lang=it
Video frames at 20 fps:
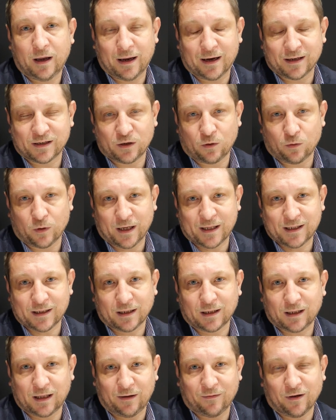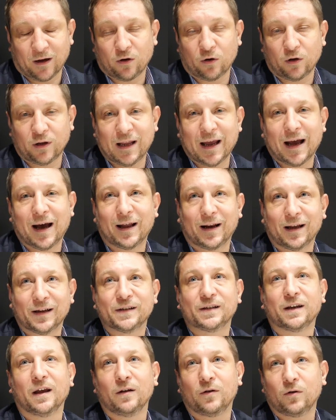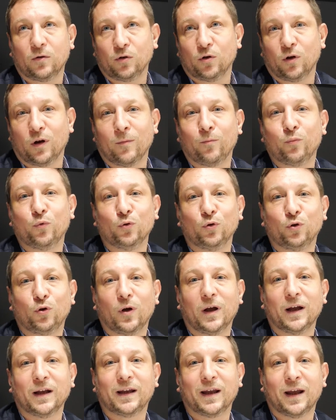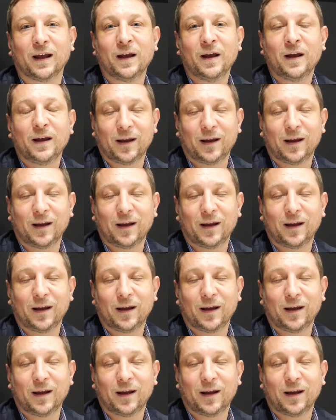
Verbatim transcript: e alla sicurezza attiva con gli ARAS che includono appunto anche